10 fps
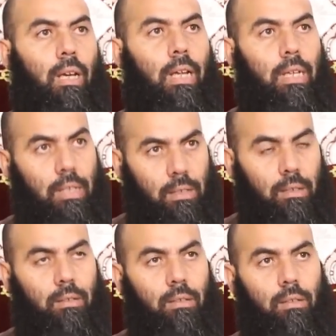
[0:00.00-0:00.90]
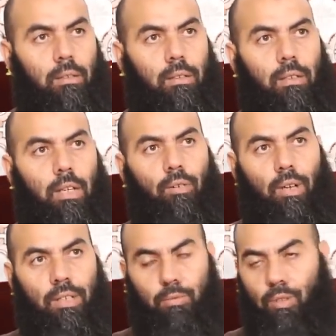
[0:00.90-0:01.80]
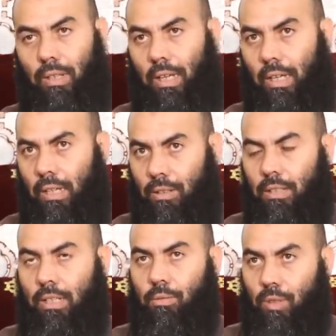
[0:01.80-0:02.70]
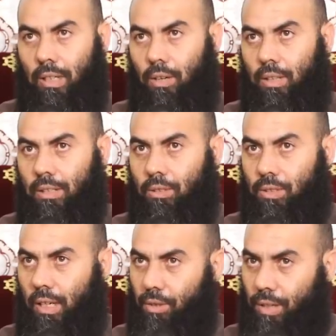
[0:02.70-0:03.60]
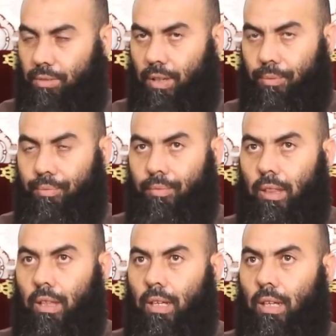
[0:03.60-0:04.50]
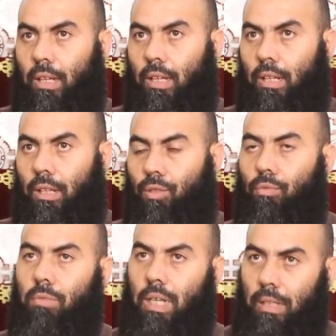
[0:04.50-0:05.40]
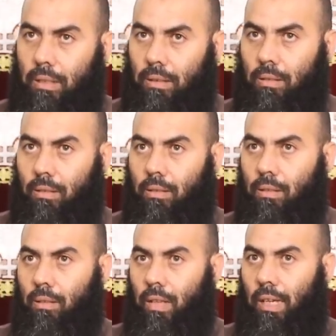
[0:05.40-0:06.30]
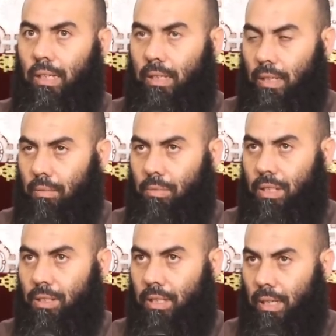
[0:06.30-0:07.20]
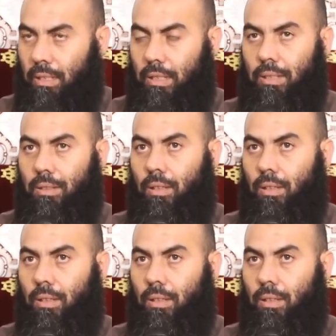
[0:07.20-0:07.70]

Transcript: لكن نحن حسبنا الله حسبنا الله عز وجل وكفى ثم علينا بالاجتهاد